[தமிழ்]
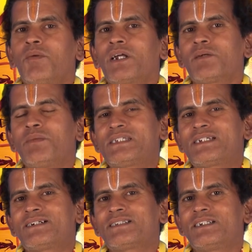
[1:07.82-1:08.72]
பாரத
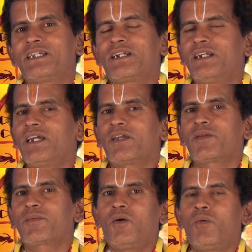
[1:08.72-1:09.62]
மேசராசி நேர்களே
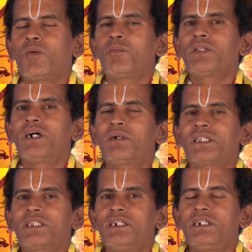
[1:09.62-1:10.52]
ஒன்பதாம்
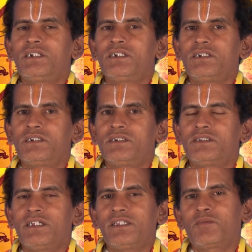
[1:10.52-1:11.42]
இடத்தில்
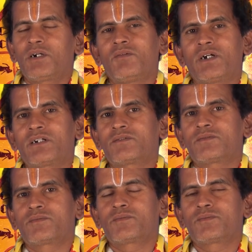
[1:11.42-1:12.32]
சந்திர பகவான்
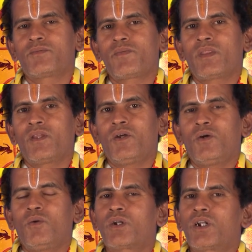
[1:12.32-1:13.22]

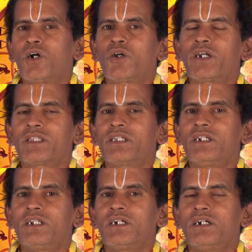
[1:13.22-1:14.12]
உடல்
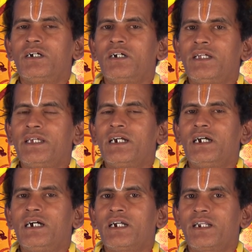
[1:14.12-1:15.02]
ஆரோக்கியத்தில் அதிக
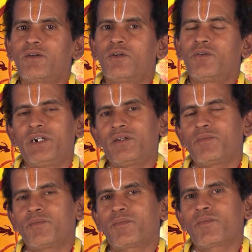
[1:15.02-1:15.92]
அக்கறை கொள்ள வேண்டும்
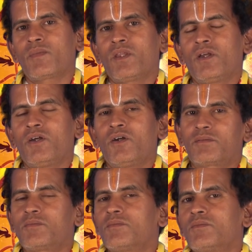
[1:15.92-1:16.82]

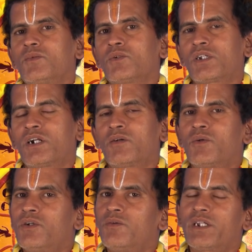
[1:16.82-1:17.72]
உத்திராடம்
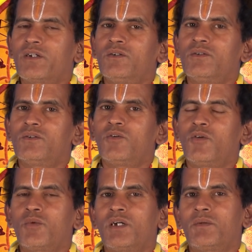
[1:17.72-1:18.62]
ஒன்று வரைக்கும்
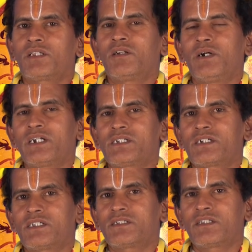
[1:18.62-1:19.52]
ஒன்பதாம் இடத்தில் பாக்கிய
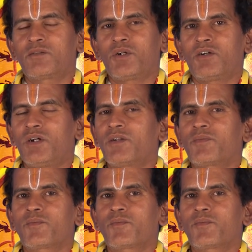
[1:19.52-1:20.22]
சார்ந்த சந்திர பகவான்